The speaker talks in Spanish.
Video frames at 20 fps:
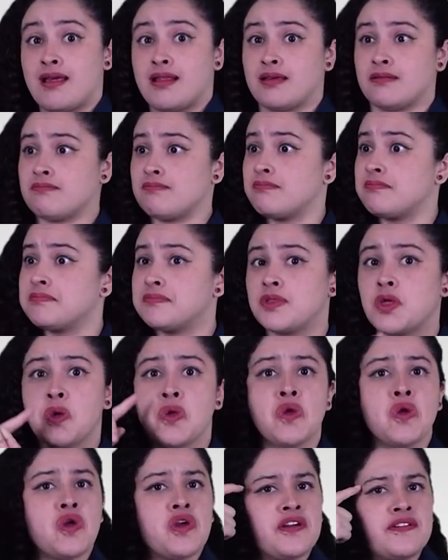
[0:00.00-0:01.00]
como a las
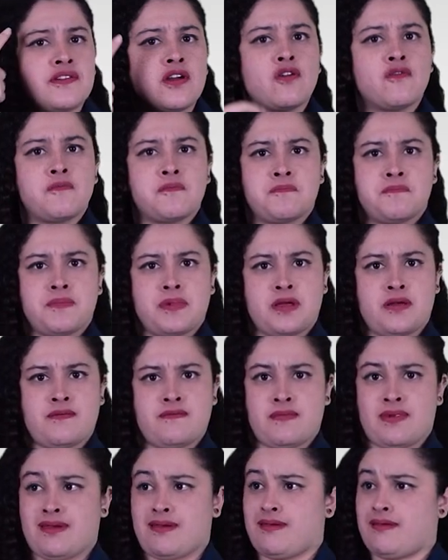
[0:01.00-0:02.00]
obligaciones del
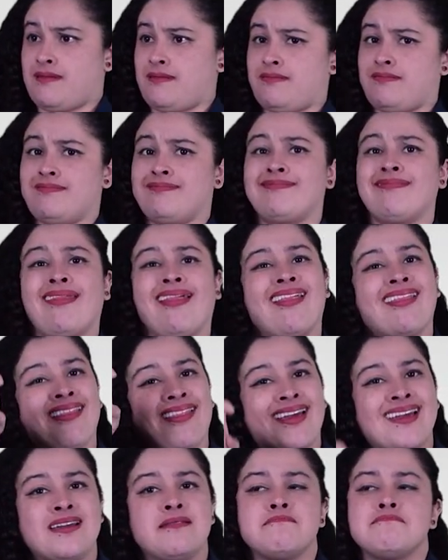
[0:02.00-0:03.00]
sector público
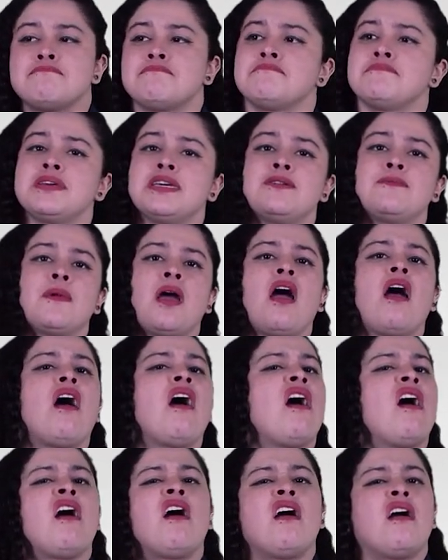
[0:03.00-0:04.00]
y privado en la
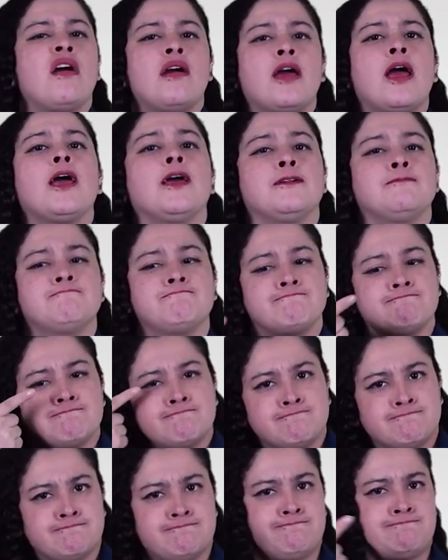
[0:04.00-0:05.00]

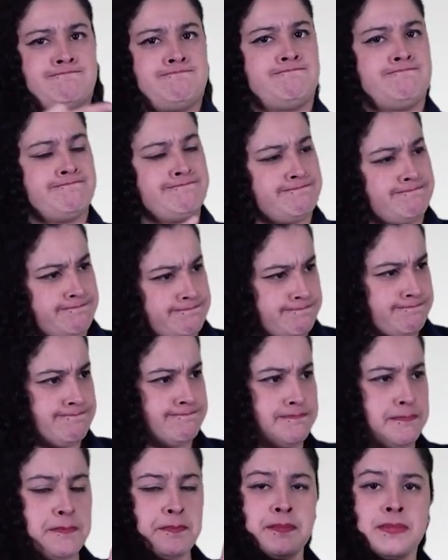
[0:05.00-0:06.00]
consolidación de los
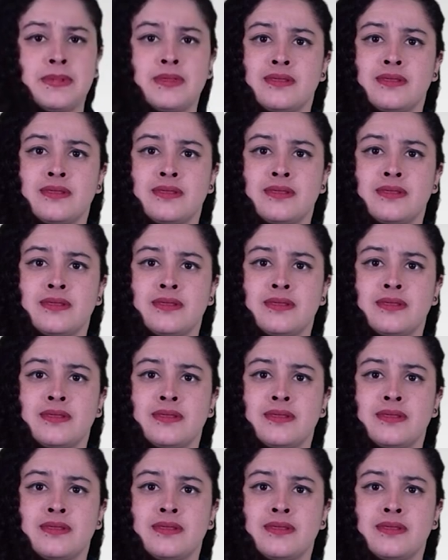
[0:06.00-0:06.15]
esfuerzos